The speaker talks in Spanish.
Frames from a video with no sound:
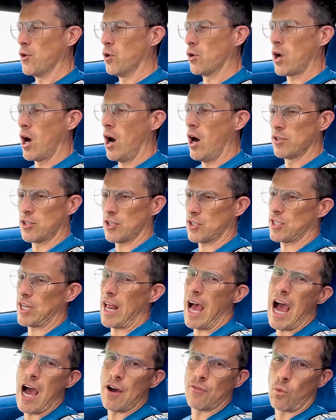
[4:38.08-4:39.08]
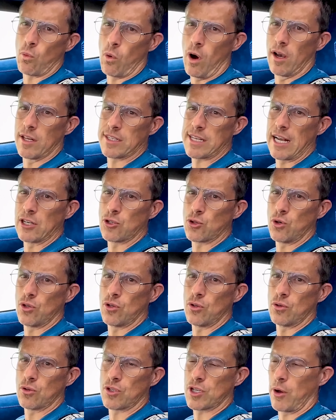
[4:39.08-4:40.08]
Así que si tu coche no tiene Android Auto
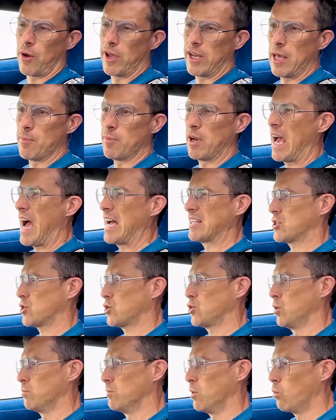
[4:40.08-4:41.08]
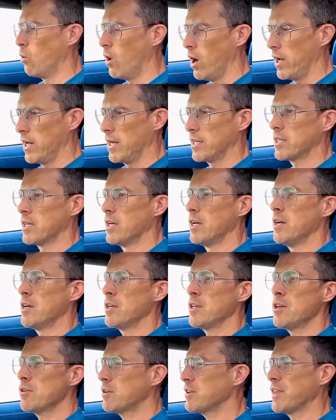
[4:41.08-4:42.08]
inalámbrico, pero tiene con cable normal,
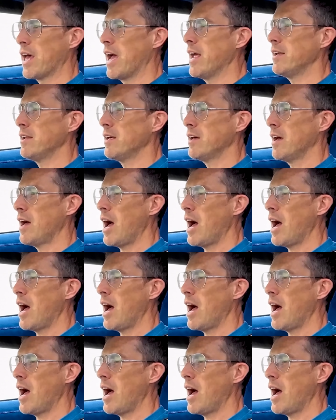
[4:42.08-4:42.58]
puedes tenerlo